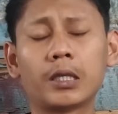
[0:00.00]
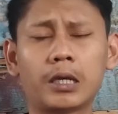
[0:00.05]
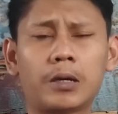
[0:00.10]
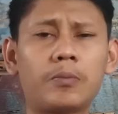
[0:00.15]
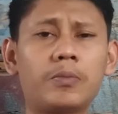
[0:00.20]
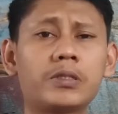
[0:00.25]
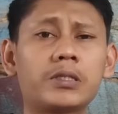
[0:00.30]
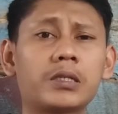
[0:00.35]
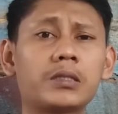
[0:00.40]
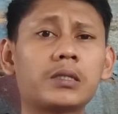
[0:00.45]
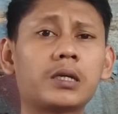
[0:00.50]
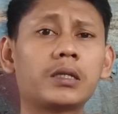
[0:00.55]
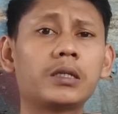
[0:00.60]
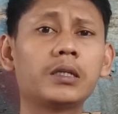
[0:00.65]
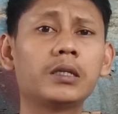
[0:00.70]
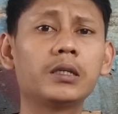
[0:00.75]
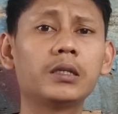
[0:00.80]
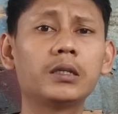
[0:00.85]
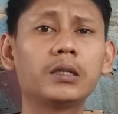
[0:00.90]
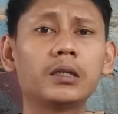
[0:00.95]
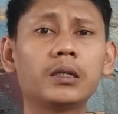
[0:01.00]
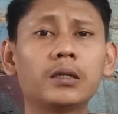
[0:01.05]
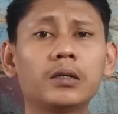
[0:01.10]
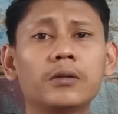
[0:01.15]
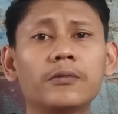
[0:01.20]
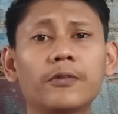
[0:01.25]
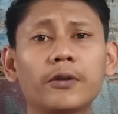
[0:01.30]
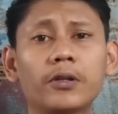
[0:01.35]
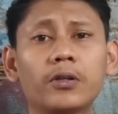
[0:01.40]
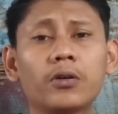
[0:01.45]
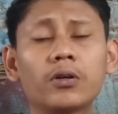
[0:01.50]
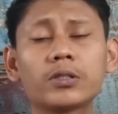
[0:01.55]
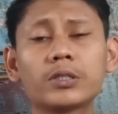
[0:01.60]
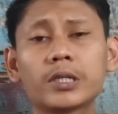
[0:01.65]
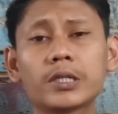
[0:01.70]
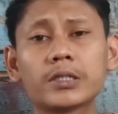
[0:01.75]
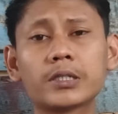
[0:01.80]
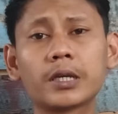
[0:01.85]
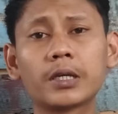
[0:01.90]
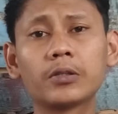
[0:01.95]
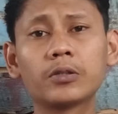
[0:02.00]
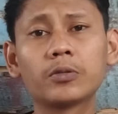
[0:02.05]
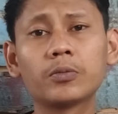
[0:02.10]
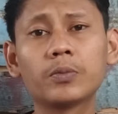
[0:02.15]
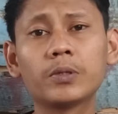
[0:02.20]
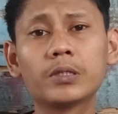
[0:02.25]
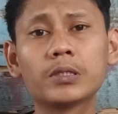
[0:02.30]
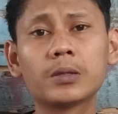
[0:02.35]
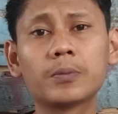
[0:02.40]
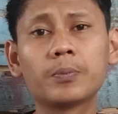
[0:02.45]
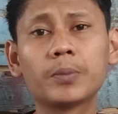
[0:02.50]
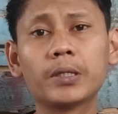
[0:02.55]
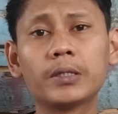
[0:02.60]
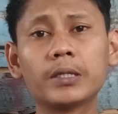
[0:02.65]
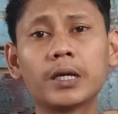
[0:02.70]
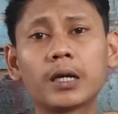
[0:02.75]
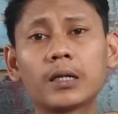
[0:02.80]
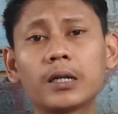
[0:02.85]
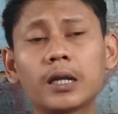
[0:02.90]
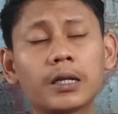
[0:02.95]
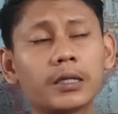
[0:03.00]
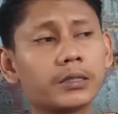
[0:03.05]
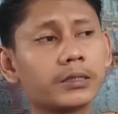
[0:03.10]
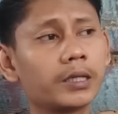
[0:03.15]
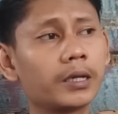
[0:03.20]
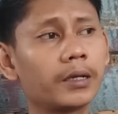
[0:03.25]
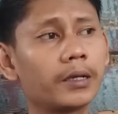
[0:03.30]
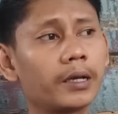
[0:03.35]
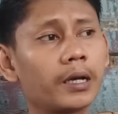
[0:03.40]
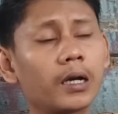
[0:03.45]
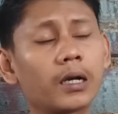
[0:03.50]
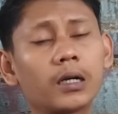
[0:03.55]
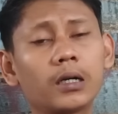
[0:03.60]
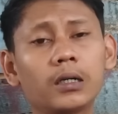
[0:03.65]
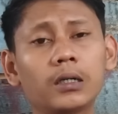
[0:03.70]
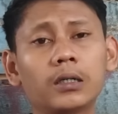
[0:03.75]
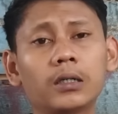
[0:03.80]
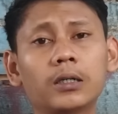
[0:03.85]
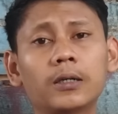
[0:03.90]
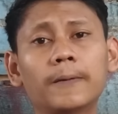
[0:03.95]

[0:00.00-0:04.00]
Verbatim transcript: ya bisa jadi Federico Cesa itu bisa pindah dari Serie A ke